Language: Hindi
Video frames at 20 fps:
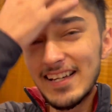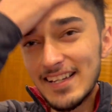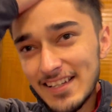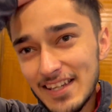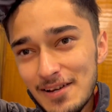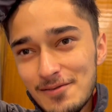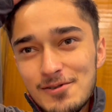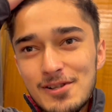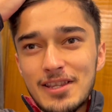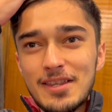
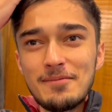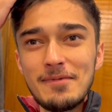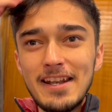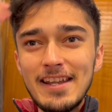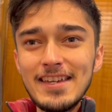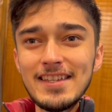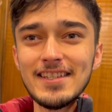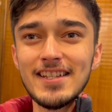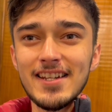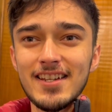क्या बोलते मैं ना
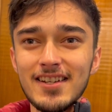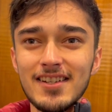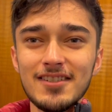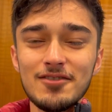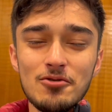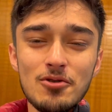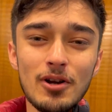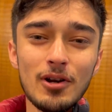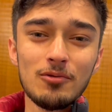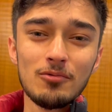इधर
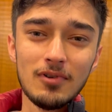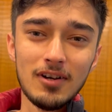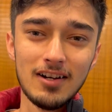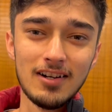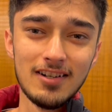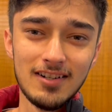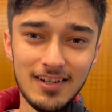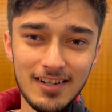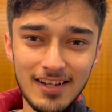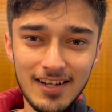वो कर दूंगा
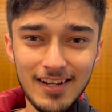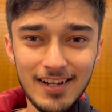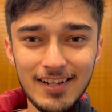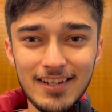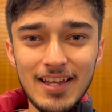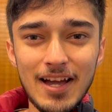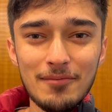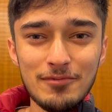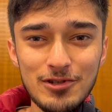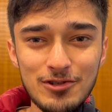
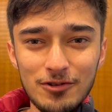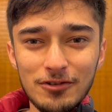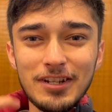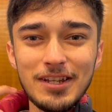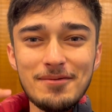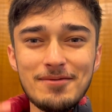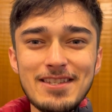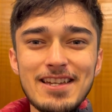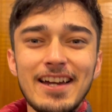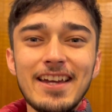यहाँ पे
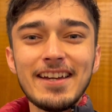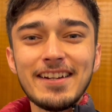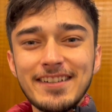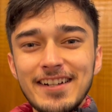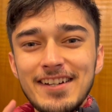चुटकी भी जाके